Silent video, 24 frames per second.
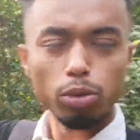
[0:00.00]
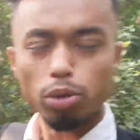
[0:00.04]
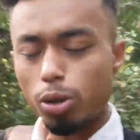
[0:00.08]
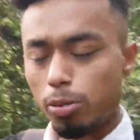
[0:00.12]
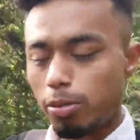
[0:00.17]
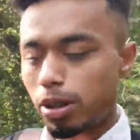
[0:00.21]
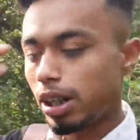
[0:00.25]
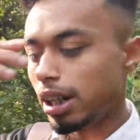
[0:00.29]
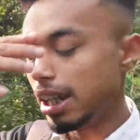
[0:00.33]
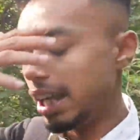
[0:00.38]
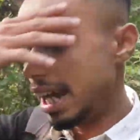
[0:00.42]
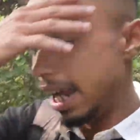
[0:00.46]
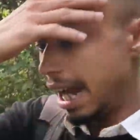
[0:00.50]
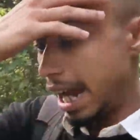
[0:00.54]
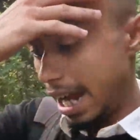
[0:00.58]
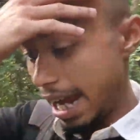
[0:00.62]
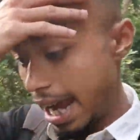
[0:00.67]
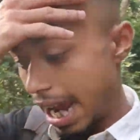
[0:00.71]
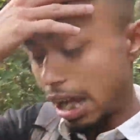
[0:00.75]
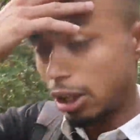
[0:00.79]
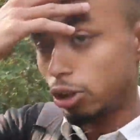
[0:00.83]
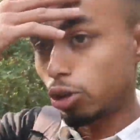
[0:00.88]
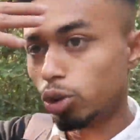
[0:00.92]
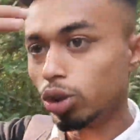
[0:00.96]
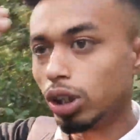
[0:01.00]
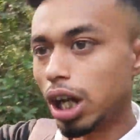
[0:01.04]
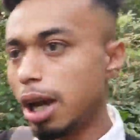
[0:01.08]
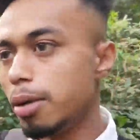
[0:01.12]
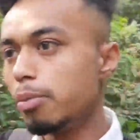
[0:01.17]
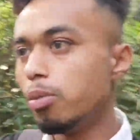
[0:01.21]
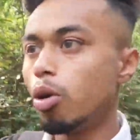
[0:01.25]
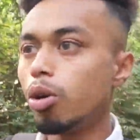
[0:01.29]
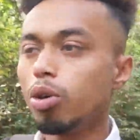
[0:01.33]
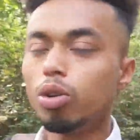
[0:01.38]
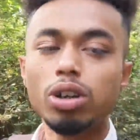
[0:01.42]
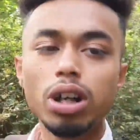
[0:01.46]
পুরো মানে এতটাই
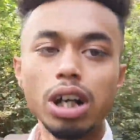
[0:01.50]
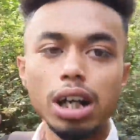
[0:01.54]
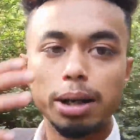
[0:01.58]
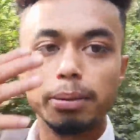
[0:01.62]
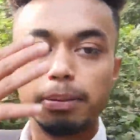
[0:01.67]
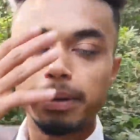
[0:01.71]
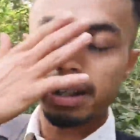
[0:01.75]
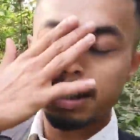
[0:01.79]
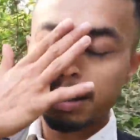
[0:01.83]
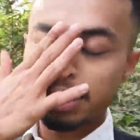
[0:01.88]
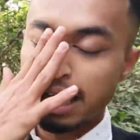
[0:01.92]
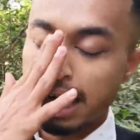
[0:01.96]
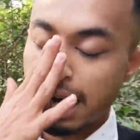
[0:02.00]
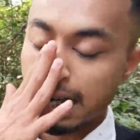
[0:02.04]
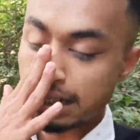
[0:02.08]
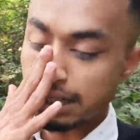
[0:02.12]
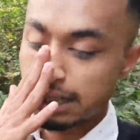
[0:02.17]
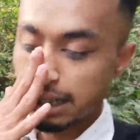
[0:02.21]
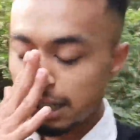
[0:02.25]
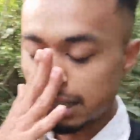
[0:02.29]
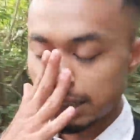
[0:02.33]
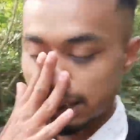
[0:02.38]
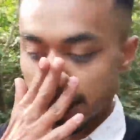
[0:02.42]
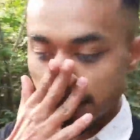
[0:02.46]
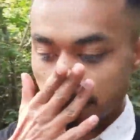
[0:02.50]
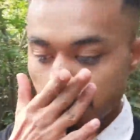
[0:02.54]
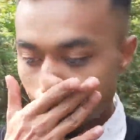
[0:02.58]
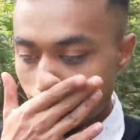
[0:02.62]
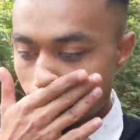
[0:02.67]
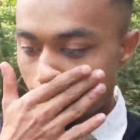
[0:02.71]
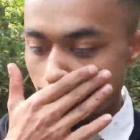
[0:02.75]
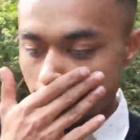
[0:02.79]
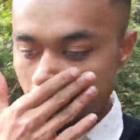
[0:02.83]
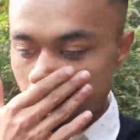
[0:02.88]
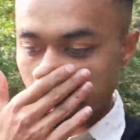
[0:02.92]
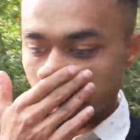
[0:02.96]
বড় না মানে আটটে আটটে
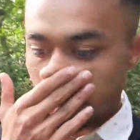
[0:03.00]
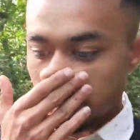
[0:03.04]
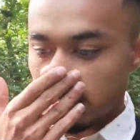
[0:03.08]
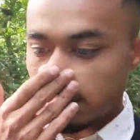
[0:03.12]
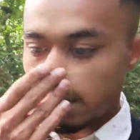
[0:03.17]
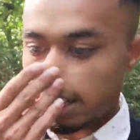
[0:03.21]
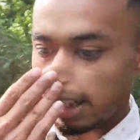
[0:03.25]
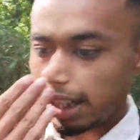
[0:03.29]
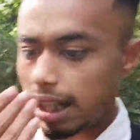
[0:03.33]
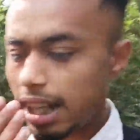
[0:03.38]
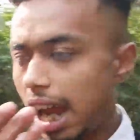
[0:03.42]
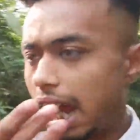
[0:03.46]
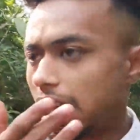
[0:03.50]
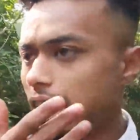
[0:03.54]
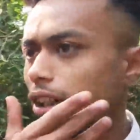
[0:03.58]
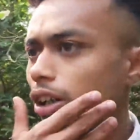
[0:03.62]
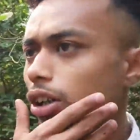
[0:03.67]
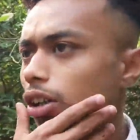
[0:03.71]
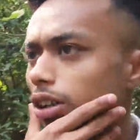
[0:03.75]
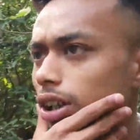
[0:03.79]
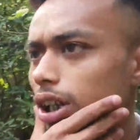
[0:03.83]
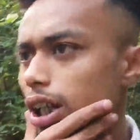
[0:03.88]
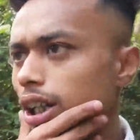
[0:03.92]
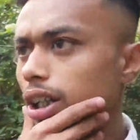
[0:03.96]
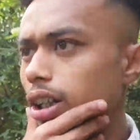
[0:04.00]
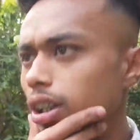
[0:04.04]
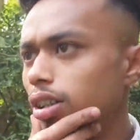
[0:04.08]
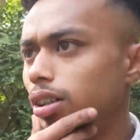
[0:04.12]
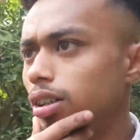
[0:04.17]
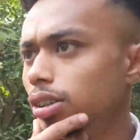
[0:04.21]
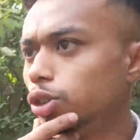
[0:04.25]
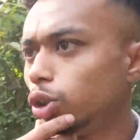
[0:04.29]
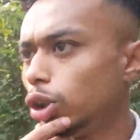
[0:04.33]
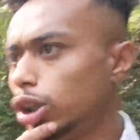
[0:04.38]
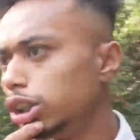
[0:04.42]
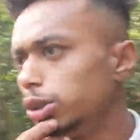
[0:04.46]
প্রায় এই আধা ঘন্টা
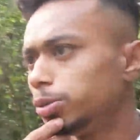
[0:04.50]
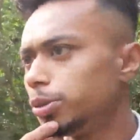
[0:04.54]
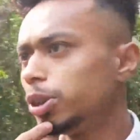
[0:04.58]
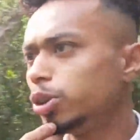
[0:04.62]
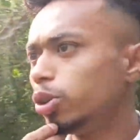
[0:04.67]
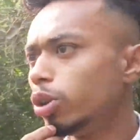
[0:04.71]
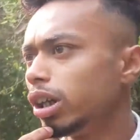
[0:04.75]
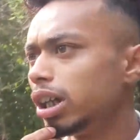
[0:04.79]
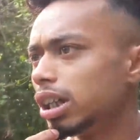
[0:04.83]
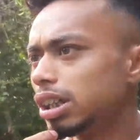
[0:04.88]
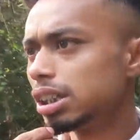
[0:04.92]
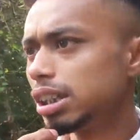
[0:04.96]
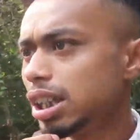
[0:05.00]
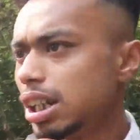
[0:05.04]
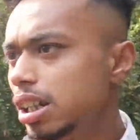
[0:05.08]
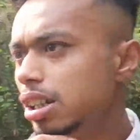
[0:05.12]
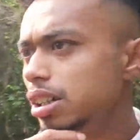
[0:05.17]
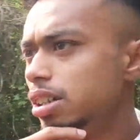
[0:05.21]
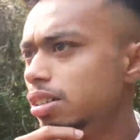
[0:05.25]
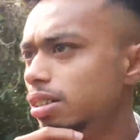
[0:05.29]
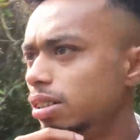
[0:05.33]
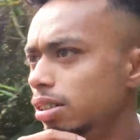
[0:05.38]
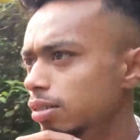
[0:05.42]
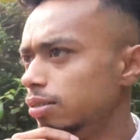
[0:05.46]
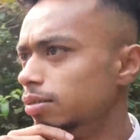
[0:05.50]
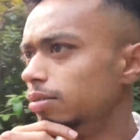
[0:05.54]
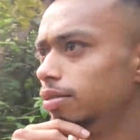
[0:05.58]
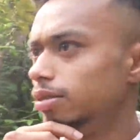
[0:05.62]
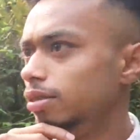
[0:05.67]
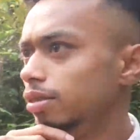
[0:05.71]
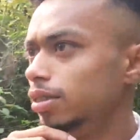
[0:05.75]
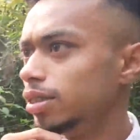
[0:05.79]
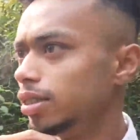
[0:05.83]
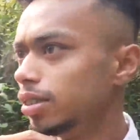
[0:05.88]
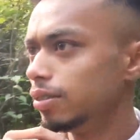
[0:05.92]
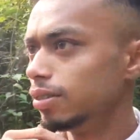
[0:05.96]
চল্লিশ মিনিট হয়ে গেছে না
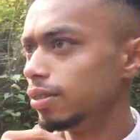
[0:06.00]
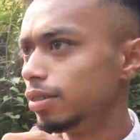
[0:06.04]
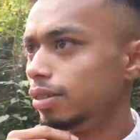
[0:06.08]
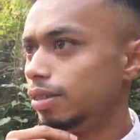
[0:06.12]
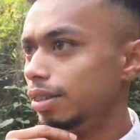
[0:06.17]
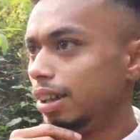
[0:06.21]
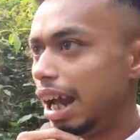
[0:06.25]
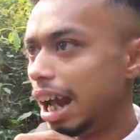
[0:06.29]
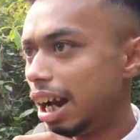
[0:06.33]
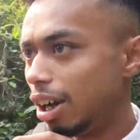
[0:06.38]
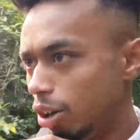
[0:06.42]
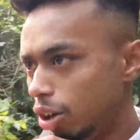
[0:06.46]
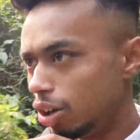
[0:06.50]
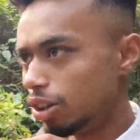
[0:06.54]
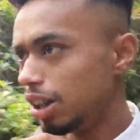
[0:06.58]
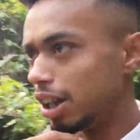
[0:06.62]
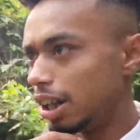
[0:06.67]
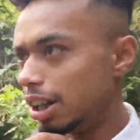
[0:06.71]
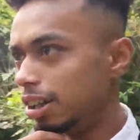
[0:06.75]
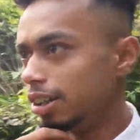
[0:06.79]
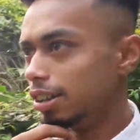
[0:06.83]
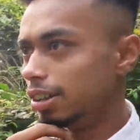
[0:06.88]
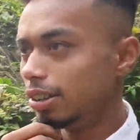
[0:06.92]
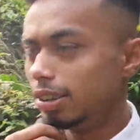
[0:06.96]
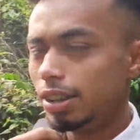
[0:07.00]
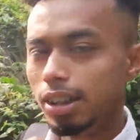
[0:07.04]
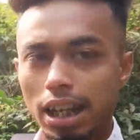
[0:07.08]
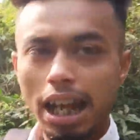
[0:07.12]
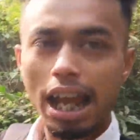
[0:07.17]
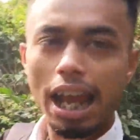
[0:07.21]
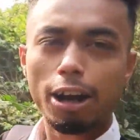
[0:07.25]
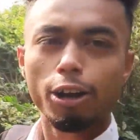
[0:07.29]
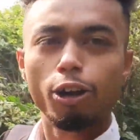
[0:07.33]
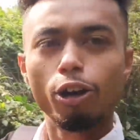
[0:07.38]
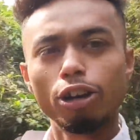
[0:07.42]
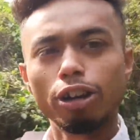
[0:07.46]
এক ঘন্টা
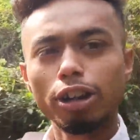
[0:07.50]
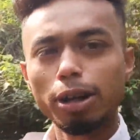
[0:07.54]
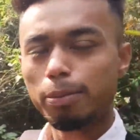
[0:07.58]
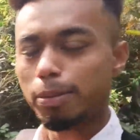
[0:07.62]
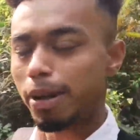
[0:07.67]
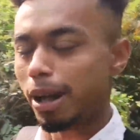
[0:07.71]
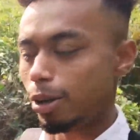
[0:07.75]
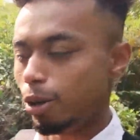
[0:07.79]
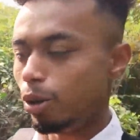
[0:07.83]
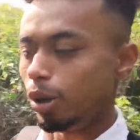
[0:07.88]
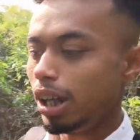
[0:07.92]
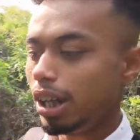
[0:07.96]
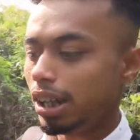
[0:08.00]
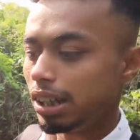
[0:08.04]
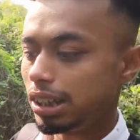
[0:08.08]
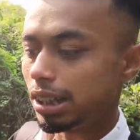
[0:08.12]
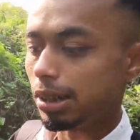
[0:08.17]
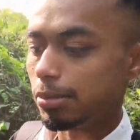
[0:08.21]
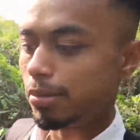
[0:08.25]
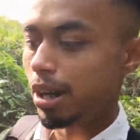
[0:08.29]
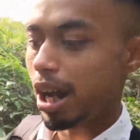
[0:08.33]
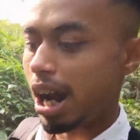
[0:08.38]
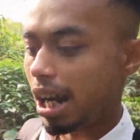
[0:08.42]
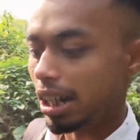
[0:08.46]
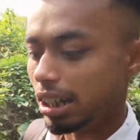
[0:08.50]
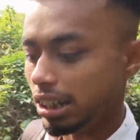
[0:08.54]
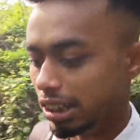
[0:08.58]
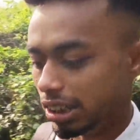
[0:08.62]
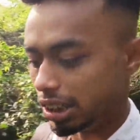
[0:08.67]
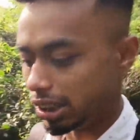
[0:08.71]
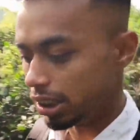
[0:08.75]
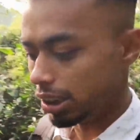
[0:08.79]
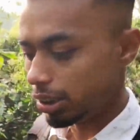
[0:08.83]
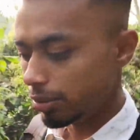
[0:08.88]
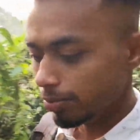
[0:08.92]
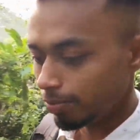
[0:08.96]
এক ঘন্টা প্রায় হয়ে গেছে আমরা
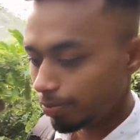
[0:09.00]
হাঁটছি